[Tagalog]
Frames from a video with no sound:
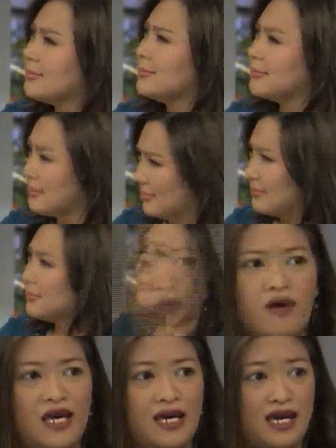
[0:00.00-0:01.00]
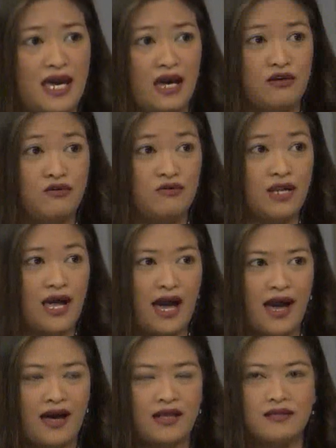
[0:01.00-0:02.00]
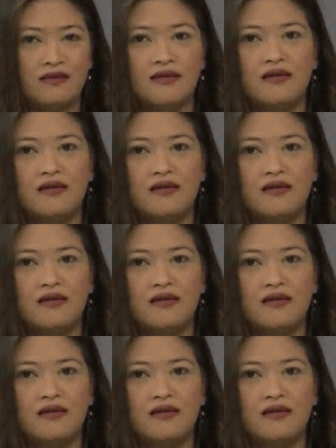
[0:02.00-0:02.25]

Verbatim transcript: magiging okay kaya ang yung lahat.